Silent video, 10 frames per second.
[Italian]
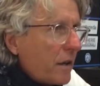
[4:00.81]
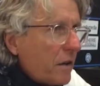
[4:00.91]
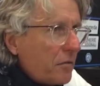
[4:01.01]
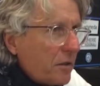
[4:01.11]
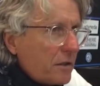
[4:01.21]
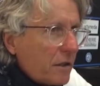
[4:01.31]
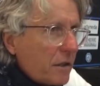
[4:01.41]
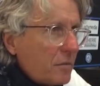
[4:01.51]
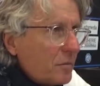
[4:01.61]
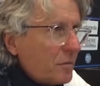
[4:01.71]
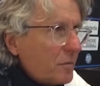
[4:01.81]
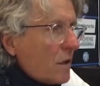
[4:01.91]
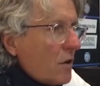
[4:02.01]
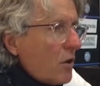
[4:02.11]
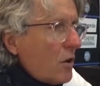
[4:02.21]
e fisiche.
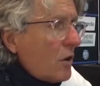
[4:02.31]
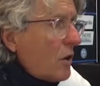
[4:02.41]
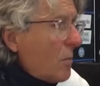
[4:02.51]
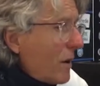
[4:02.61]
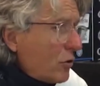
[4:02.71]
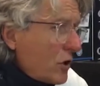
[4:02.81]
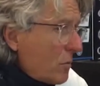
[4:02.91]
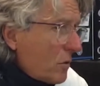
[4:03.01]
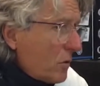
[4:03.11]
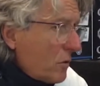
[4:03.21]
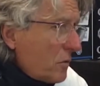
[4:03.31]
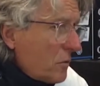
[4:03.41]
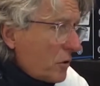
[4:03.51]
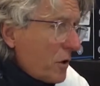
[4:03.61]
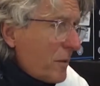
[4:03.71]
No, ma noi siamo
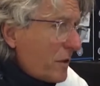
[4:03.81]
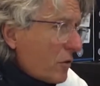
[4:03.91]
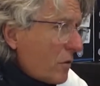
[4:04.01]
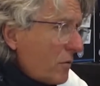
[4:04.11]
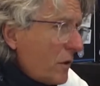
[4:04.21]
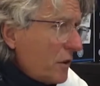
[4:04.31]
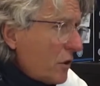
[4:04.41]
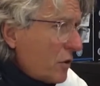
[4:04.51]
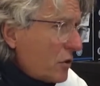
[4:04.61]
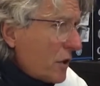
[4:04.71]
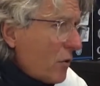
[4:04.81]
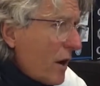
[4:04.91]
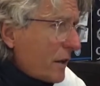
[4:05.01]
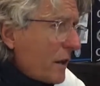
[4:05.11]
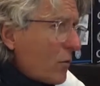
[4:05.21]
fortemente convinti, lo dicevo
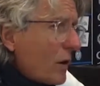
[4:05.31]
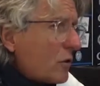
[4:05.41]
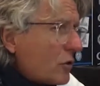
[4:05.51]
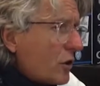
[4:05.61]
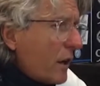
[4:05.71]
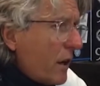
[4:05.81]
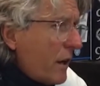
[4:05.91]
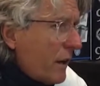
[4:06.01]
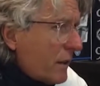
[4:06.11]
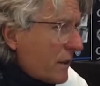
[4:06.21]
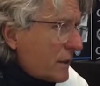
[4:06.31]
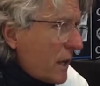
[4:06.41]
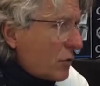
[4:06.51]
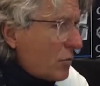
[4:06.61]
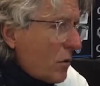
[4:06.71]
anche quando c'è, c'è
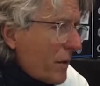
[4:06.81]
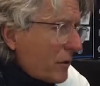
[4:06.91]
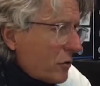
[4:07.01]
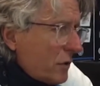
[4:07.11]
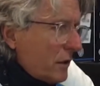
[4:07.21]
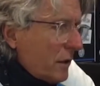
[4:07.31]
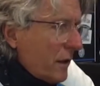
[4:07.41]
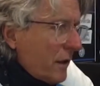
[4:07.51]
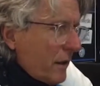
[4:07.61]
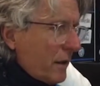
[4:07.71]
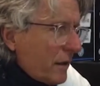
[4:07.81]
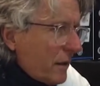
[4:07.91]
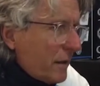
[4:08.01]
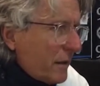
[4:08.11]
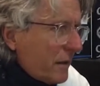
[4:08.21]
stato un momento di
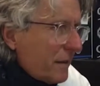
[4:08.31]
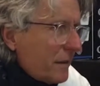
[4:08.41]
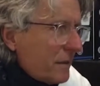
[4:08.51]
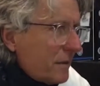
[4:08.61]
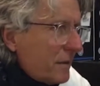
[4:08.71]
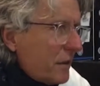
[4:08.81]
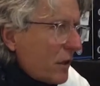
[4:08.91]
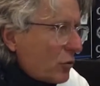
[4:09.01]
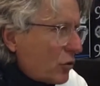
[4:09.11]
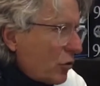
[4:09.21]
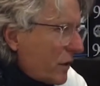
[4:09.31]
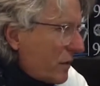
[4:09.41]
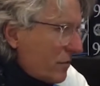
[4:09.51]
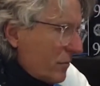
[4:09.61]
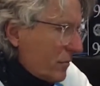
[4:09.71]
eh, di
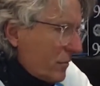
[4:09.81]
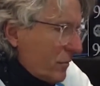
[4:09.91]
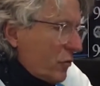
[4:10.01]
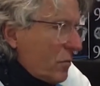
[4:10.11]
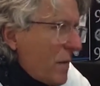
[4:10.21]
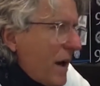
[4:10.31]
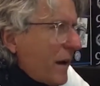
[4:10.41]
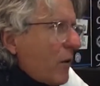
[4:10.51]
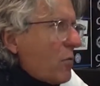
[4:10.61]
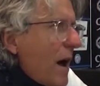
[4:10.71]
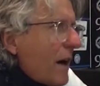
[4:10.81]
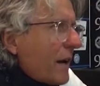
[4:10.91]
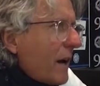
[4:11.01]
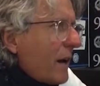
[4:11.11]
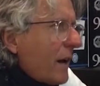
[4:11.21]
delusione normale,
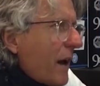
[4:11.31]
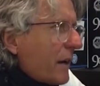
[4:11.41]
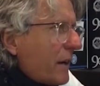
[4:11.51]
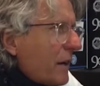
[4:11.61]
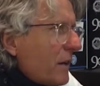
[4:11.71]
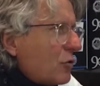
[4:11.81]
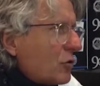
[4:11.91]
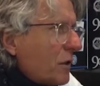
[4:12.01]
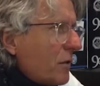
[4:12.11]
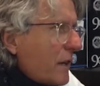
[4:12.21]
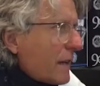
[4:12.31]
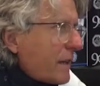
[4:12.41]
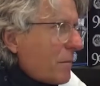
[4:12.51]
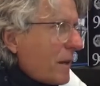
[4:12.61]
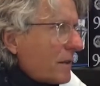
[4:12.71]
umana e anche giustificata
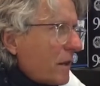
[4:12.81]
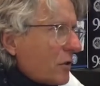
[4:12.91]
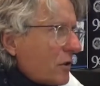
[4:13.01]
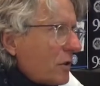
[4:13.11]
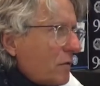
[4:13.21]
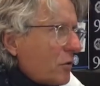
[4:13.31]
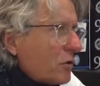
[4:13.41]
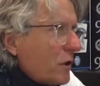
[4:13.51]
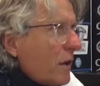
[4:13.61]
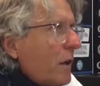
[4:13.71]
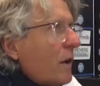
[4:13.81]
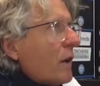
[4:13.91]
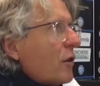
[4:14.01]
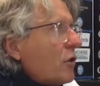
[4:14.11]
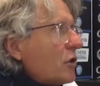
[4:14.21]
da parte dei nostri tifosi,
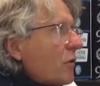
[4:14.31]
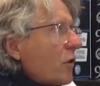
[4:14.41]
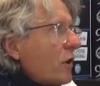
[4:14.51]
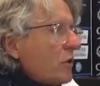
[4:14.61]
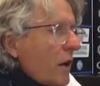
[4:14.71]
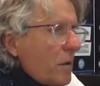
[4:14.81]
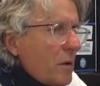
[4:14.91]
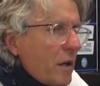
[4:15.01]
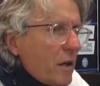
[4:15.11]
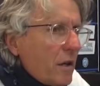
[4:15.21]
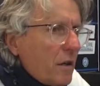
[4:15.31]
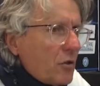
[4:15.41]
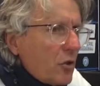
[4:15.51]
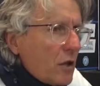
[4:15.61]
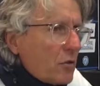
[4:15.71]
lo dicevo ai, ai miei
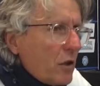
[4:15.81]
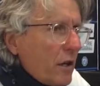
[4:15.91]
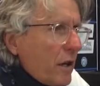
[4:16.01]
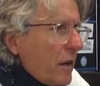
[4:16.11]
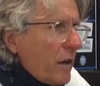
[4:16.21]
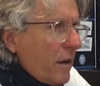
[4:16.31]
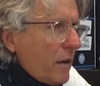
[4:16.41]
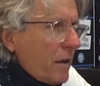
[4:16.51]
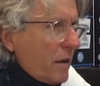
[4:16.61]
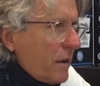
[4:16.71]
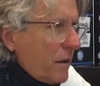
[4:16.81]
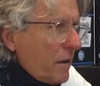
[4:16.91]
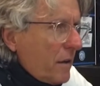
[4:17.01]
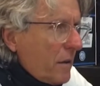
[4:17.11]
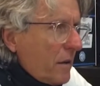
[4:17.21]
giocatori che
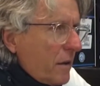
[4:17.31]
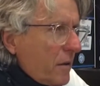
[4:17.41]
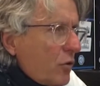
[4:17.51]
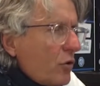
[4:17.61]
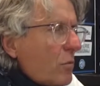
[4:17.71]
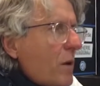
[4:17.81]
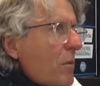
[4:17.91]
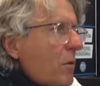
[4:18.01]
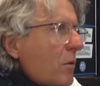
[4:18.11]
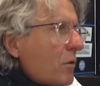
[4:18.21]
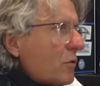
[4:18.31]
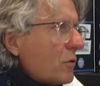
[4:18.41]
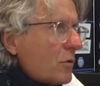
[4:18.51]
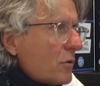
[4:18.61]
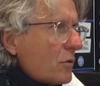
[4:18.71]
eh, noi
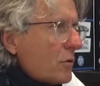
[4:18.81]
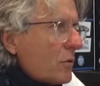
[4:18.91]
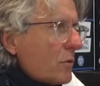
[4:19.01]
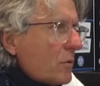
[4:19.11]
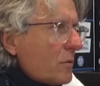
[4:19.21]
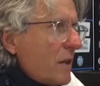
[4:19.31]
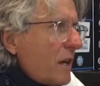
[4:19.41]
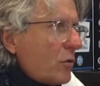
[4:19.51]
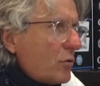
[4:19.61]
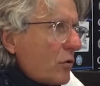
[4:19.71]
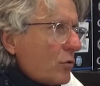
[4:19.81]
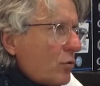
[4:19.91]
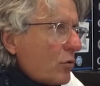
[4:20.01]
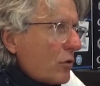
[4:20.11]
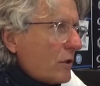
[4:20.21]
dobbiamo dare tutto,
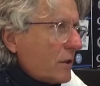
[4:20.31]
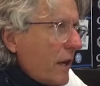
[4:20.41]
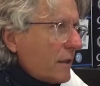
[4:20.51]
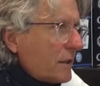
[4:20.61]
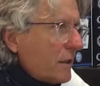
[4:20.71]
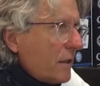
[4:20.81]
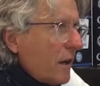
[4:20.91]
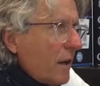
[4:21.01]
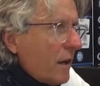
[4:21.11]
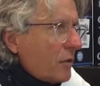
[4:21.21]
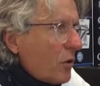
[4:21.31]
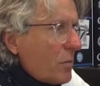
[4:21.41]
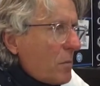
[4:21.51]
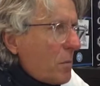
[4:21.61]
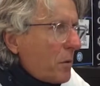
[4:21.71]
tutto, noi stessi,
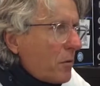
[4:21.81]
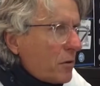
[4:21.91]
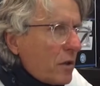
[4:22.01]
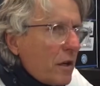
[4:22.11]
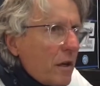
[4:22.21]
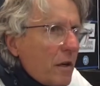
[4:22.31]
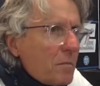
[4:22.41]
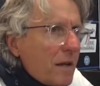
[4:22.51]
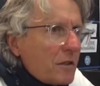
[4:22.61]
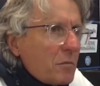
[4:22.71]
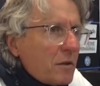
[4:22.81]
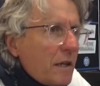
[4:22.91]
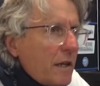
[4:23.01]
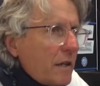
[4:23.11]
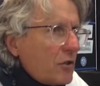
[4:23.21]
dobbiamo approfondere il massimo delle
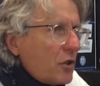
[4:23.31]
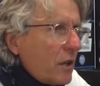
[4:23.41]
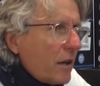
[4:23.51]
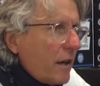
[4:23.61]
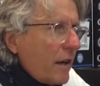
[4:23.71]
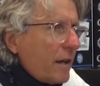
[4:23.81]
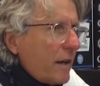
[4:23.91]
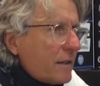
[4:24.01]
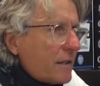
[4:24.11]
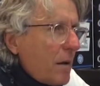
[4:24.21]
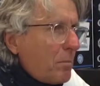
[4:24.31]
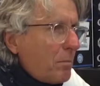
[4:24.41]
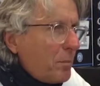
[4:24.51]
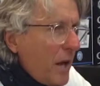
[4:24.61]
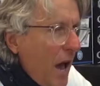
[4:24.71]
energie e, e
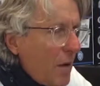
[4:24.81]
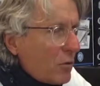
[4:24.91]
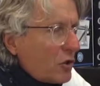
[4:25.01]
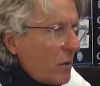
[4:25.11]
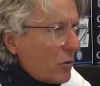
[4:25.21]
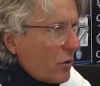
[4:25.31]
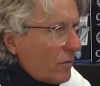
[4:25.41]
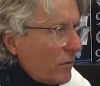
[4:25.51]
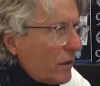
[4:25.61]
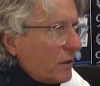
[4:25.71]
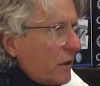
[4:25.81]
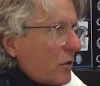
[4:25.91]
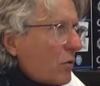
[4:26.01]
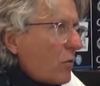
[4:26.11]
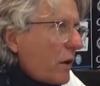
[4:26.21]
sappiamo, siamo convinti
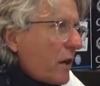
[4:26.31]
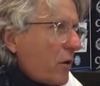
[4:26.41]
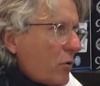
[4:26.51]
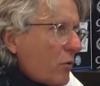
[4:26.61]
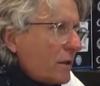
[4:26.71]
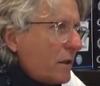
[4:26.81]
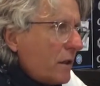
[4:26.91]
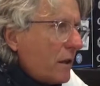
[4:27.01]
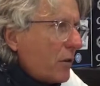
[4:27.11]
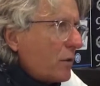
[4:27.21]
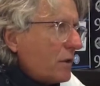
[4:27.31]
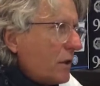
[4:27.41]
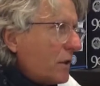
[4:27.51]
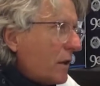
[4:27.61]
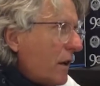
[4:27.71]
con que- che con questi requisiti